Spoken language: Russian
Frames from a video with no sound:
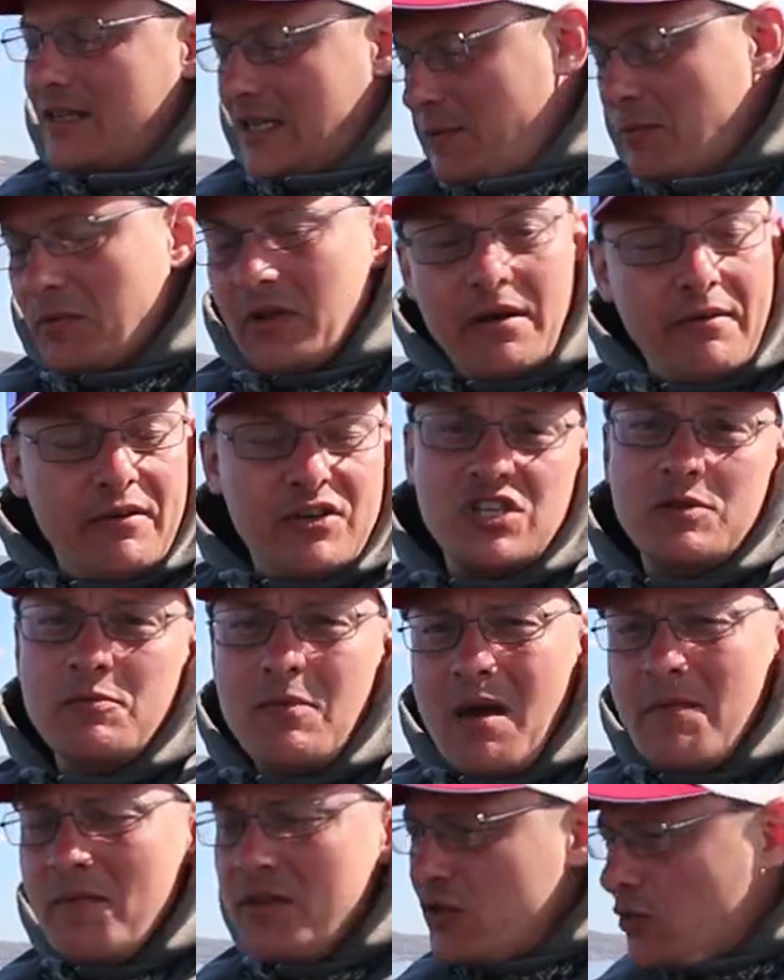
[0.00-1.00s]
Немаловажный
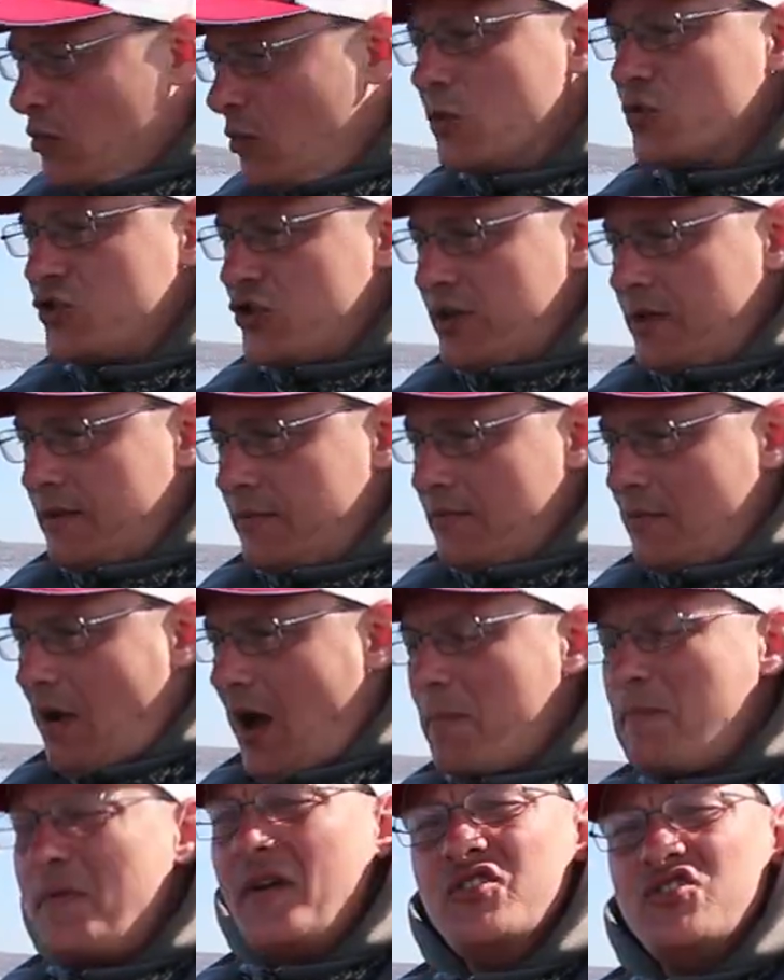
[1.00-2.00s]
момент очень.
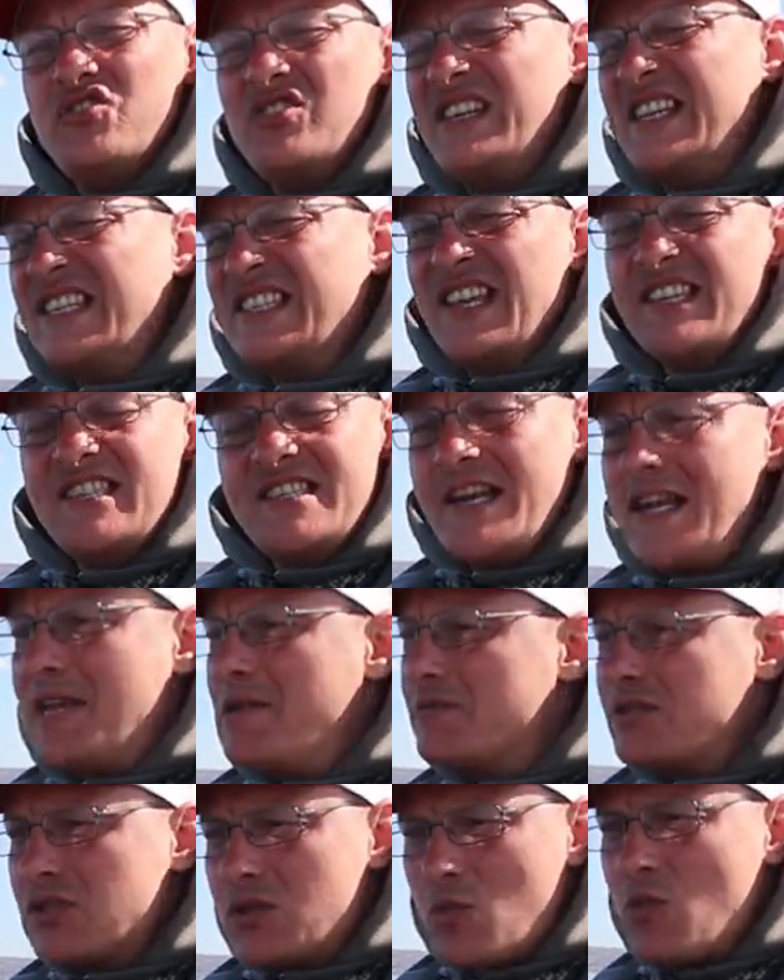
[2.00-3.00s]
Опять же, из-за
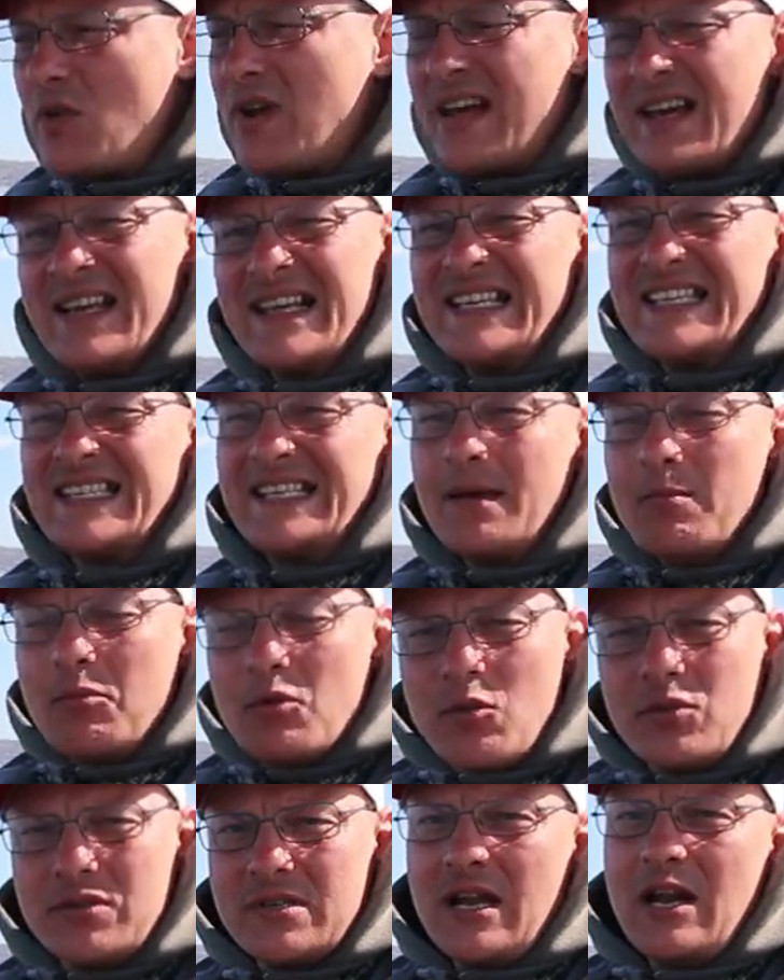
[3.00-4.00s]
среднего строя
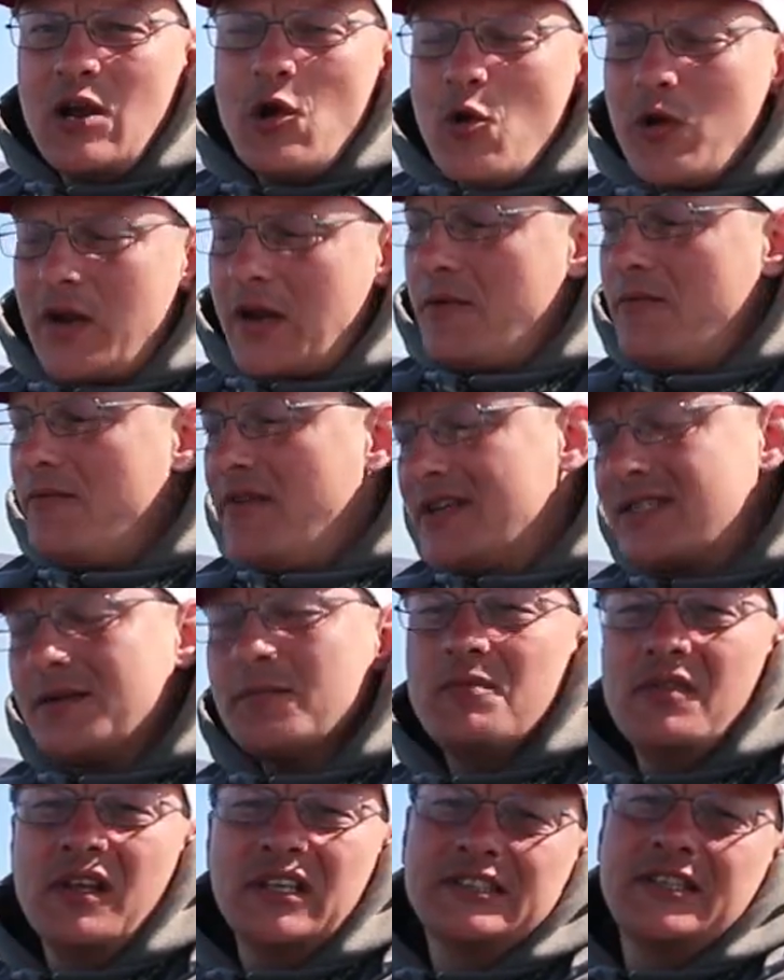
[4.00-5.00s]
заброс легким
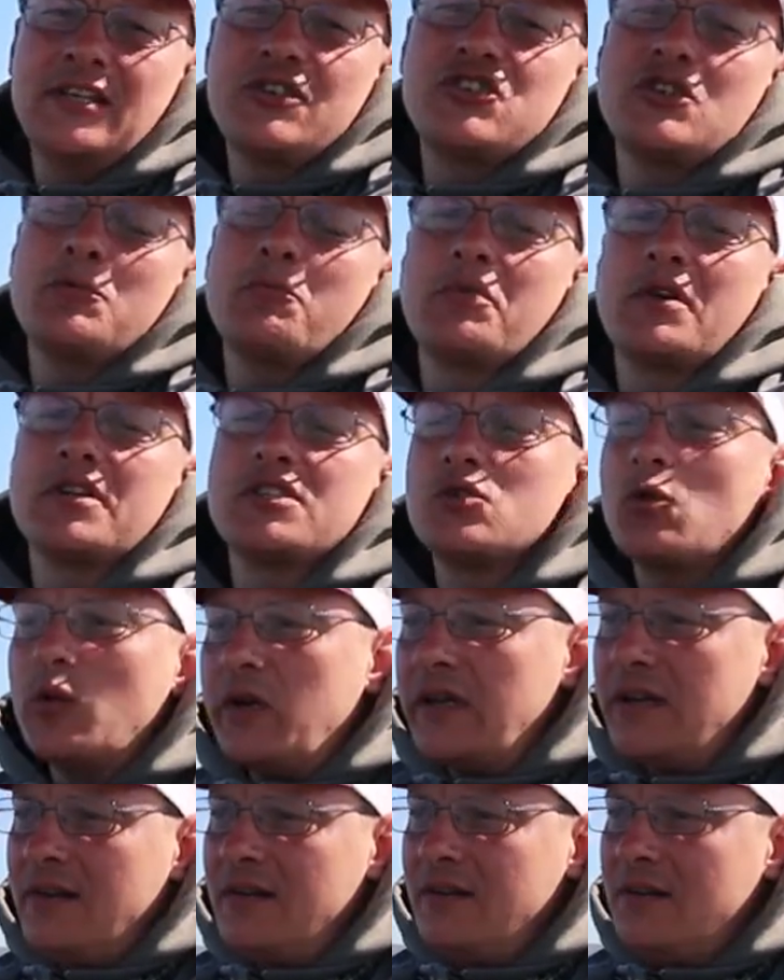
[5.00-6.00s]
весом достаточно
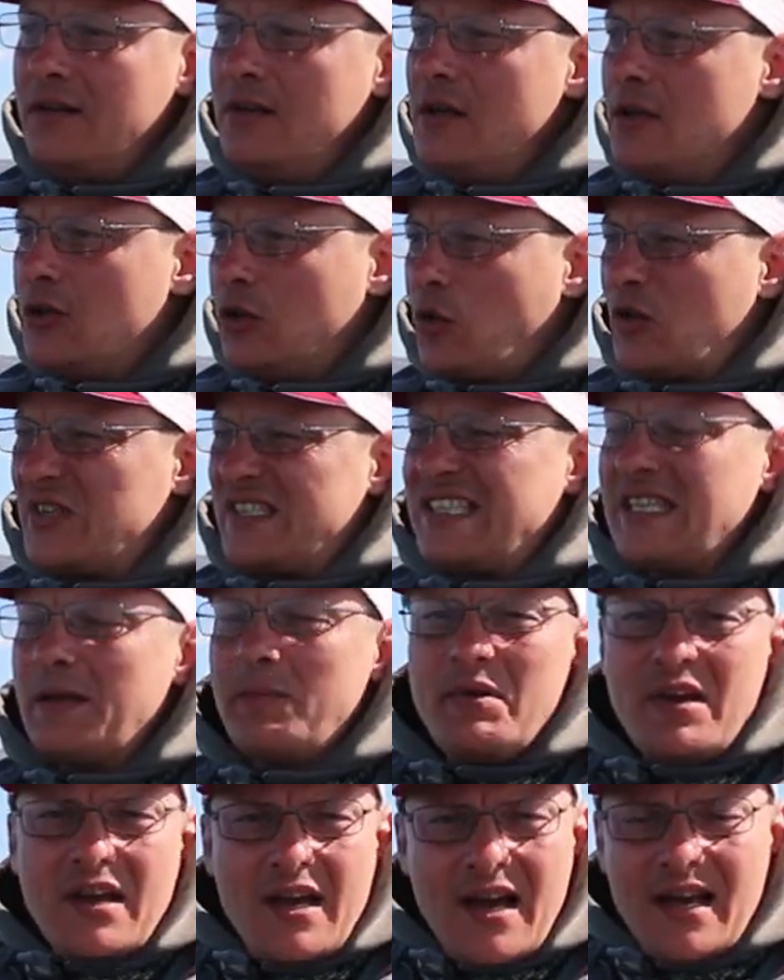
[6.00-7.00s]
простой. То есть
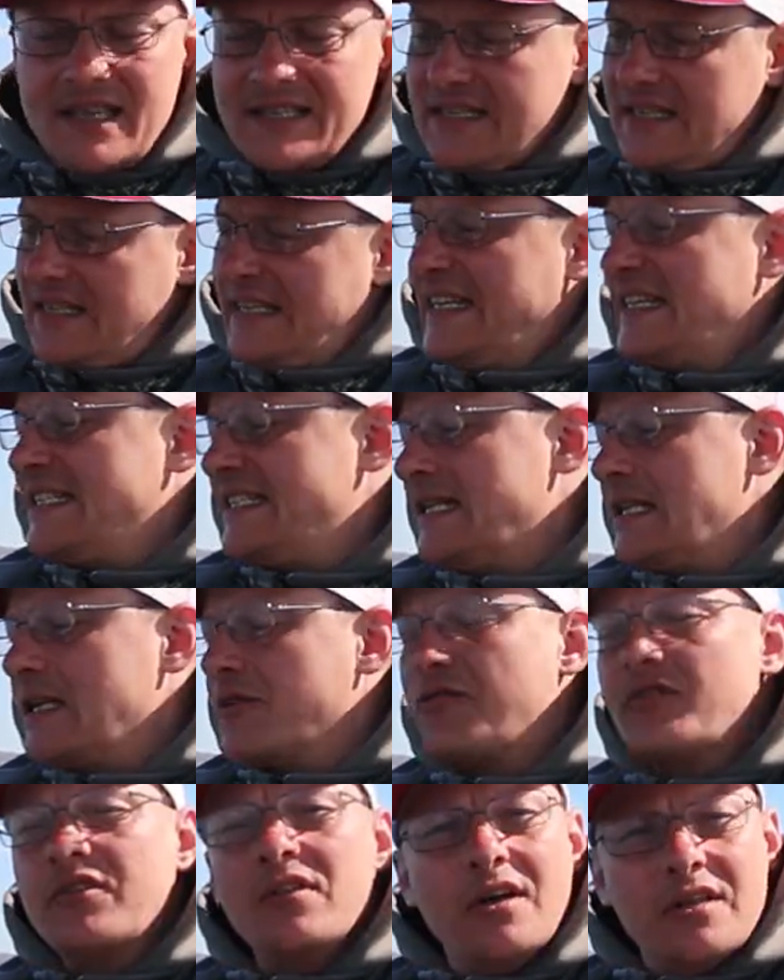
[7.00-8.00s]
напрягаться и
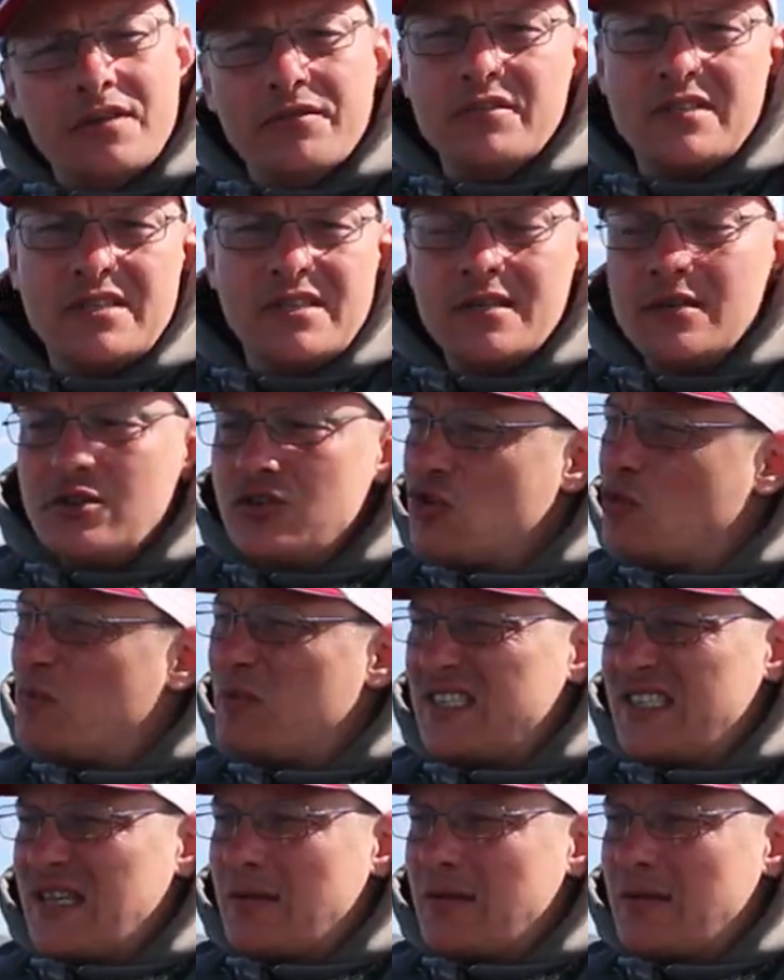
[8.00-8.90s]
сильно вкладываться, чтобы